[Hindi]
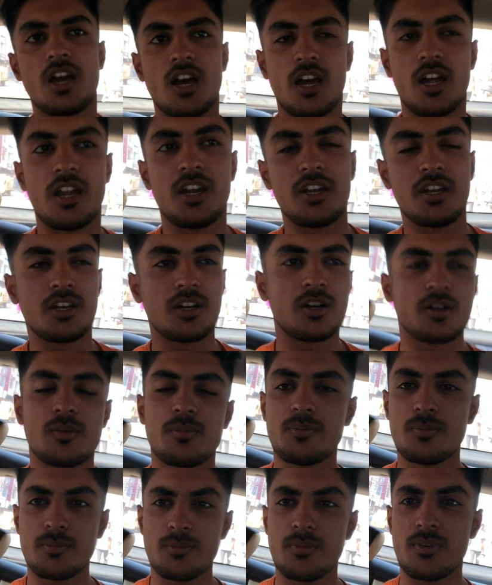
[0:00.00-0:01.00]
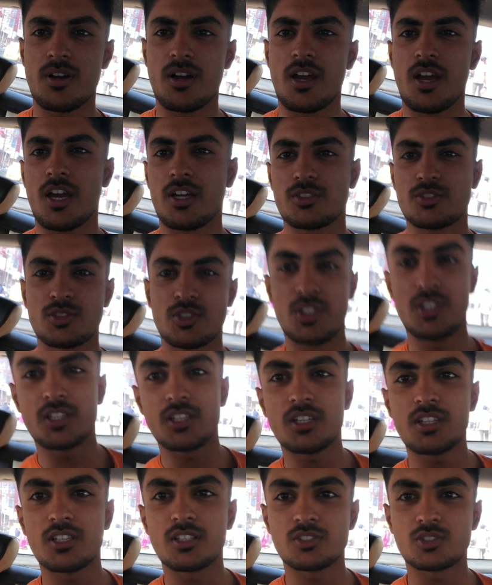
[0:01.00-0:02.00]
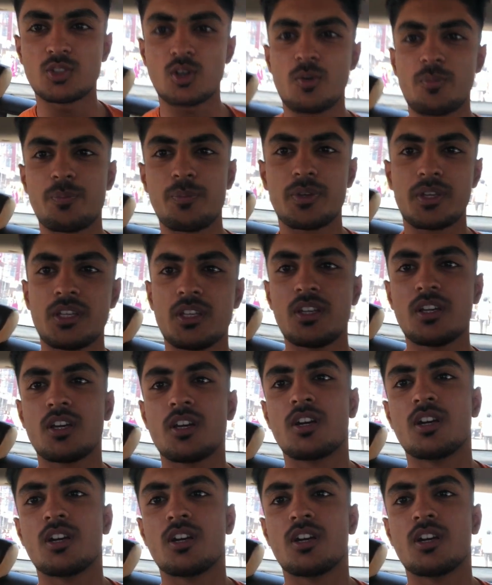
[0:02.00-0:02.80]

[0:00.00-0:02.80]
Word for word: एंड हम एक्चुअली शॉपिंग